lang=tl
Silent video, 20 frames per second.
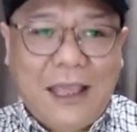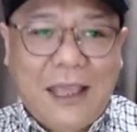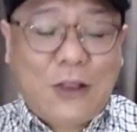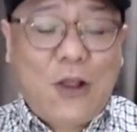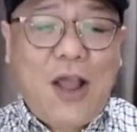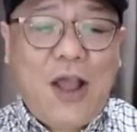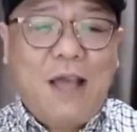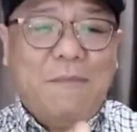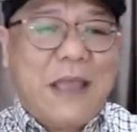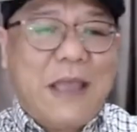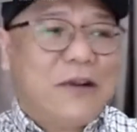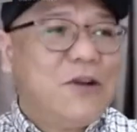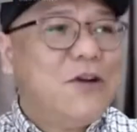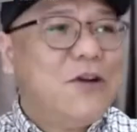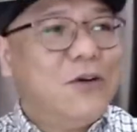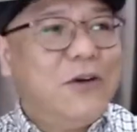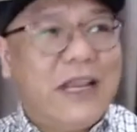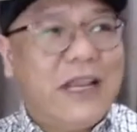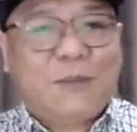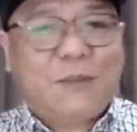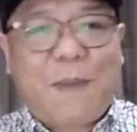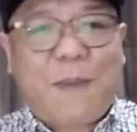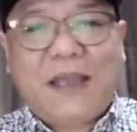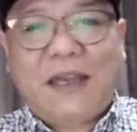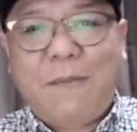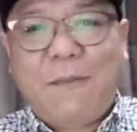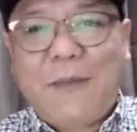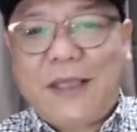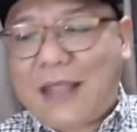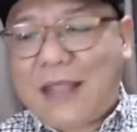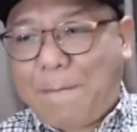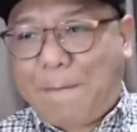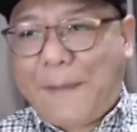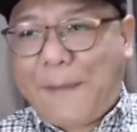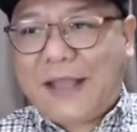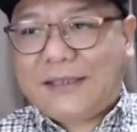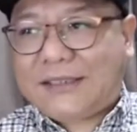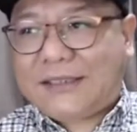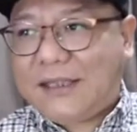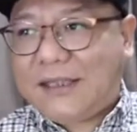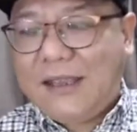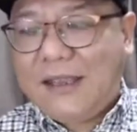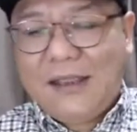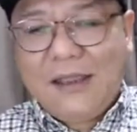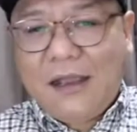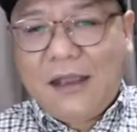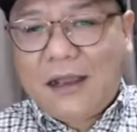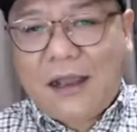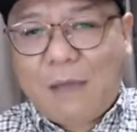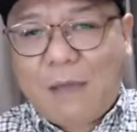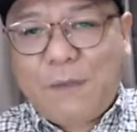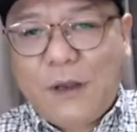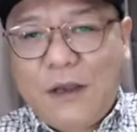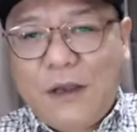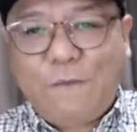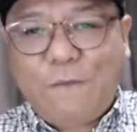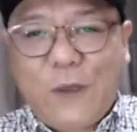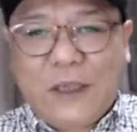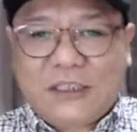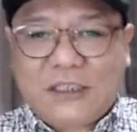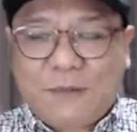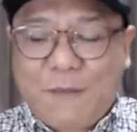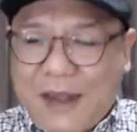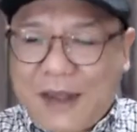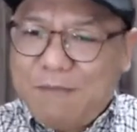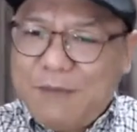Ito nga, meron akong experiment the past couple of weeks.